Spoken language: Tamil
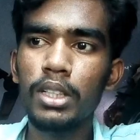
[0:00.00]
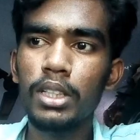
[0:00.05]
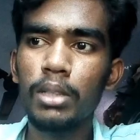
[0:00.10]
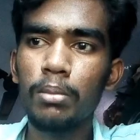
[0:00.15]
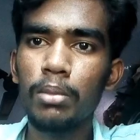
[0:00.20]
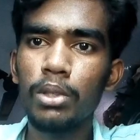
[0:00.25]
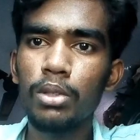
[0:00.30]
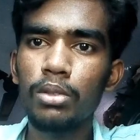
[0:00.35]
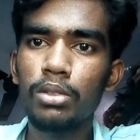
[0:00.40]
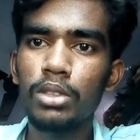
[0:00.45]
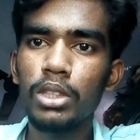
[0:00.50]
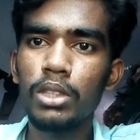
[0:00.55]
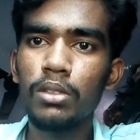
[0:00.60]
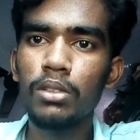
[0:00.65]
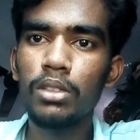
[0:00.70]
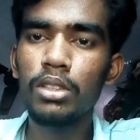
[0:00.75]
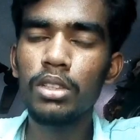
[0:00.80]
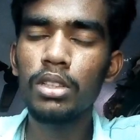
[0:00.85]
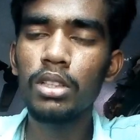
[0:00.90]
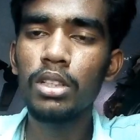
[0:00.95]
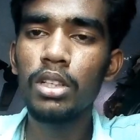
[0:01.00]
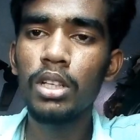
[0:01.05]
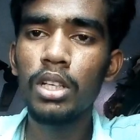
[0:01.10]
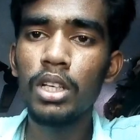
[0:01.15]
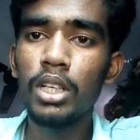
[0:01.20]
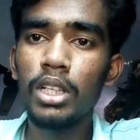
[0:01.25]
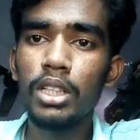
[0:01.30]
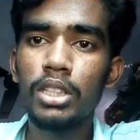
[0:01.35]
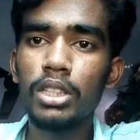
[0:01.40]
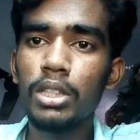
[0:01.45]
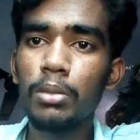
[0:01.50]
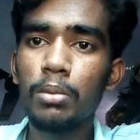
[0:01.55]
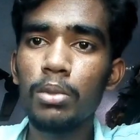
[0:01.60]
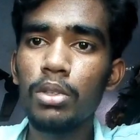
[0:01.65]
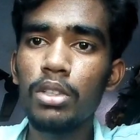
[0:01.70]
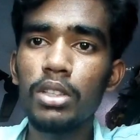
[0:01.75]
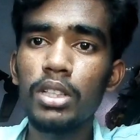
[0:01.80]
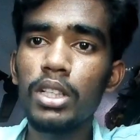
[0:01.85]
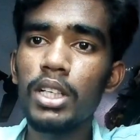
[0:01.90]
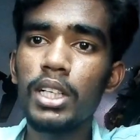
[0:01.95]
அந்த எண்பது கொஸ்டின் வந்து இந்த புக்கில்
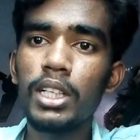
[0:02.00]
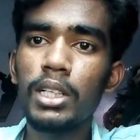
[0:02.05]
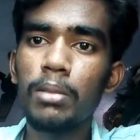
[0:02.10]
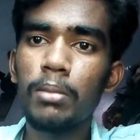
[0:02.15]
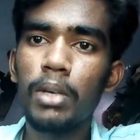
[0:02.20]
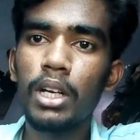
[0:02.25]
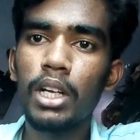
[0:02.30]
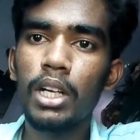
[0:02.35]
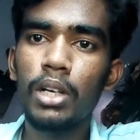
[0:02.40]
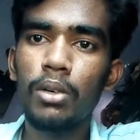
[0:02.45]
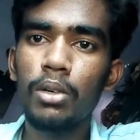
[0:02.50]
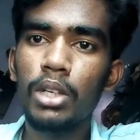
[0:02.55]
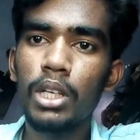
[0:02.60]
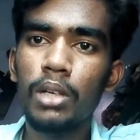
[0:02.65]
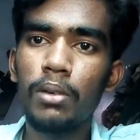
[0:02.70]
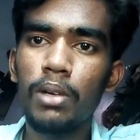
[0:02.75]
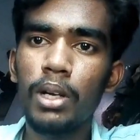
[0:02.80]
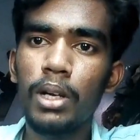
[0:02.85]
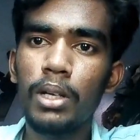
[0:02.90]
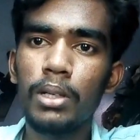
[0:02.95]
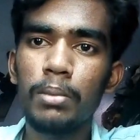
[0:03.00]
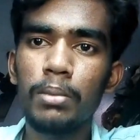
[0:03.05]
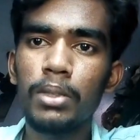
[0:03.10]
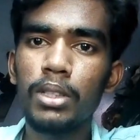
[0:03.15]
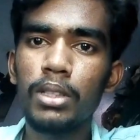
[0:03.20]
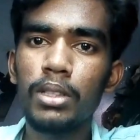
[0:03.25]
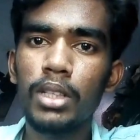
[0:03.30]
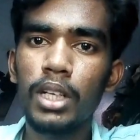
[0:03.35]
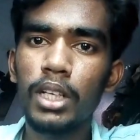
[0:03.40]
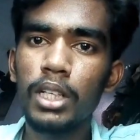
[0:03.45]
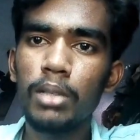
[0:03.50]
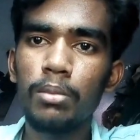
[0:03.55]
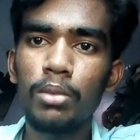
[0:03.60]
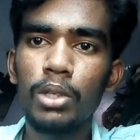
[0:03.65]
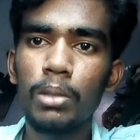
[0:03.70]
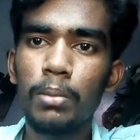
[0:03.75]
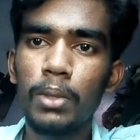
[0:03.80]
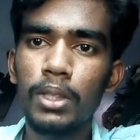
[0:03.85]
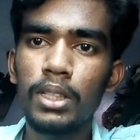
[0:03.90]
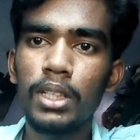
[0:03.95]
புக்கிலேருந்துல எடுக்க மாட்டாங்க ஓகேவா கணியன் புக்கை
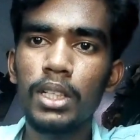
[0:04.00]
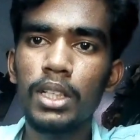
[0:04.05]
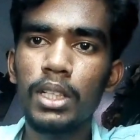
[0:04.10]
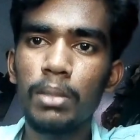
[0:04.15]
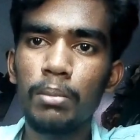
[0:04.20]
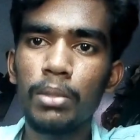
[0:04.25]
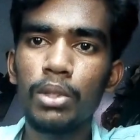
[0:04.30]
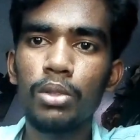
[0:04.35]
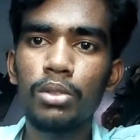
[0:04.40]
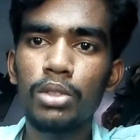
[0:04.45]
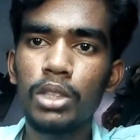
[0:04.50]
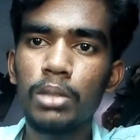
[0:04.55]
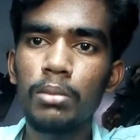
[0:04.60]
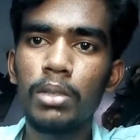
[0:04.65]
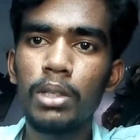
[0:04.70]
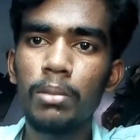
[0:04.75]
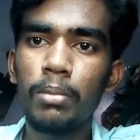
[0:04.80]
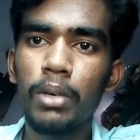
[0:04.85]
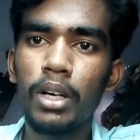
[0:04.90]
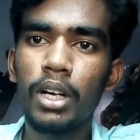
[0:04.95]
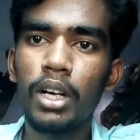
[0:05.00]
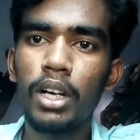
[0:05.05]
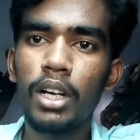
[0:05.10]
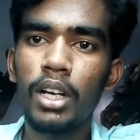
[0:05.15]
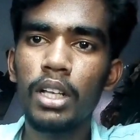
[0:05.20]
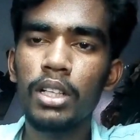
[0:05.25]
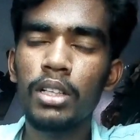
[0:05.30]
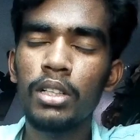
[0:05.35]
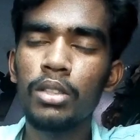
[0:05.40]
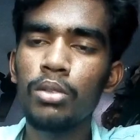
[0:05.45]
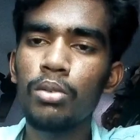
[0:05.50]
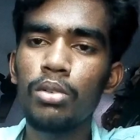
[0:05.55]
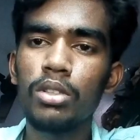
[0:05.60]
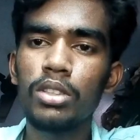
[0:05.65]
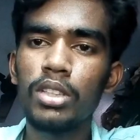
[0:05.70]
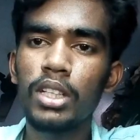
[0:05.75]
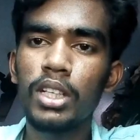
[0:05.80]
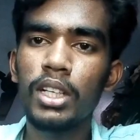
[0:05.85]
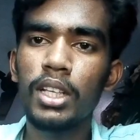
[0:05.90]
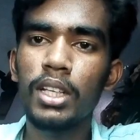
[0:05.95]
பார்த்தா எண்பது கொஸ்டினும் எடுப்பாங்க அது உங்களுக்கு
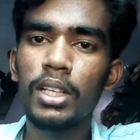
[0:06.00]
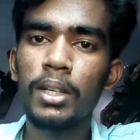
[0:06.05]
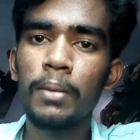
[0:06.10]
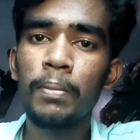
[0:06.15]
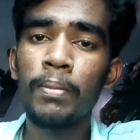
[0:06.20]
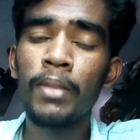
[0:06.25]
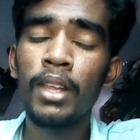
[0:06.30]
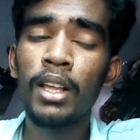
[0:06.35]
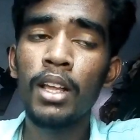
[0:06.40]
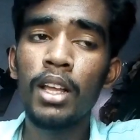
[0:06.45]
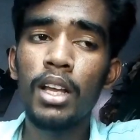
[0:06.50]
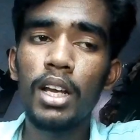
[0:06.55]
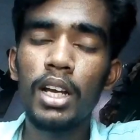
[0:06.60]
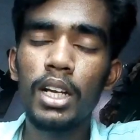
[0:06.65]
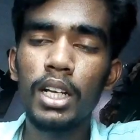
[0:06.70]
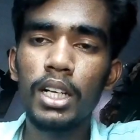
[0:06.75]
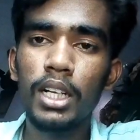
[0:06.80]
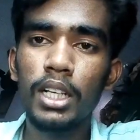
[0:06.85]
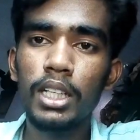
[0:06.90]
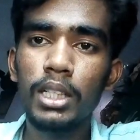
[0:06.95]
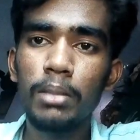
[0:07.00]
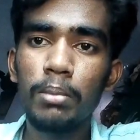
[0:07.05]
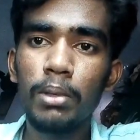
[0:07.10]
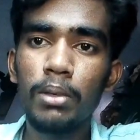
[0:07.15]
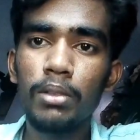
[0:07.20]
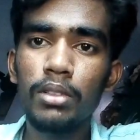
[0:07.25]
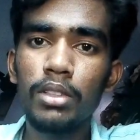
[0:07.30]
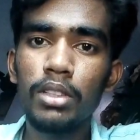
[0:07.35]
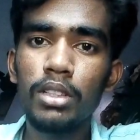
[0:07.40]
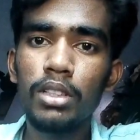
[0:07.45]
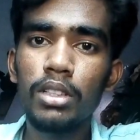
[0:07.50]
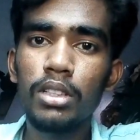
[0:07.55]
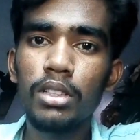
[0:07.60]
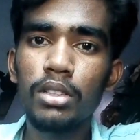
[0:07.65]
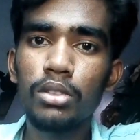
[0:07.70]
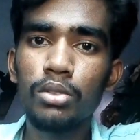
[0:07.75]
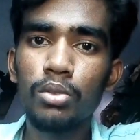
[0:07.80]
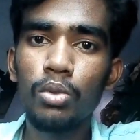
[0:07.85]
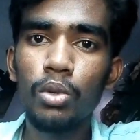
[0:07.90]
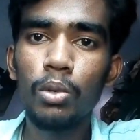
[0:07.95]
தெரியாது ஆனால் கண்டிப்பாக வந்து
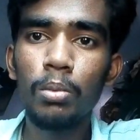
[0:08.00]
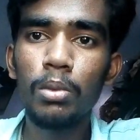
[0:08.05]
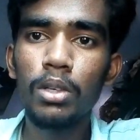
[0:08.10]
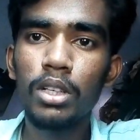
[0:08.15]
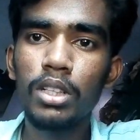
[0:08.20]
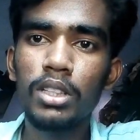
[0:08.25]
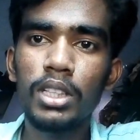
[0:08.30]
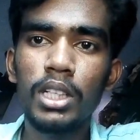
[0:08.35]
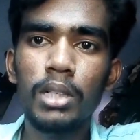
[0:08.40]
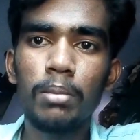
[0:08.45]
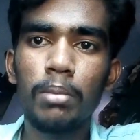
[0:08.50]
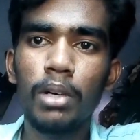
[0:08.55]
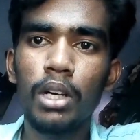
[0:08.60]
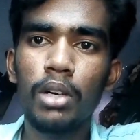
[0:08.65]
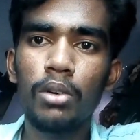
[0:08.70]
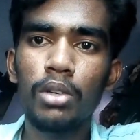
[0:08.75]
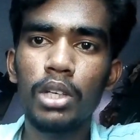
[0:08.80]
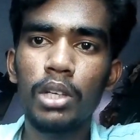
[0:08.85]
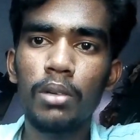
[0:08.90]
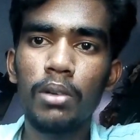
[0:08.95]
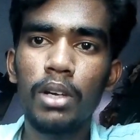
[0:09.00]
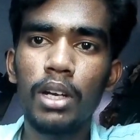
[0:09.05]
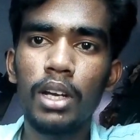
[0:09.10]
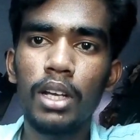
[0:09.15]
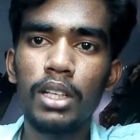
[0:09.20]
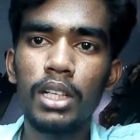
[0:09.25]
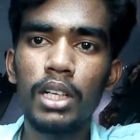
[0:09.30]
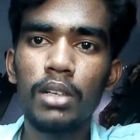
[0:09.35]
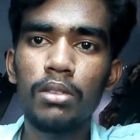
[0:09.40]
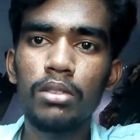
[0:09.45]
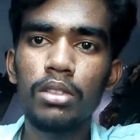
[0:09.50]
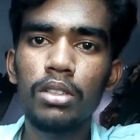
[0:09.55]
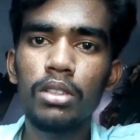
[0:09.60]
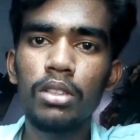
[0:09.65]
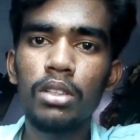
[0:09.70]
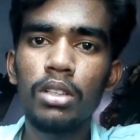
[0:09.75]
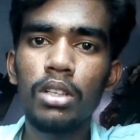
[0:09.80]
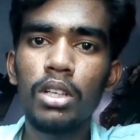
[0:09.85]
ஸ்கூல் புக்கிலேருந்தே எடுப்பாங்க ஓகேவா அதனால் வந்து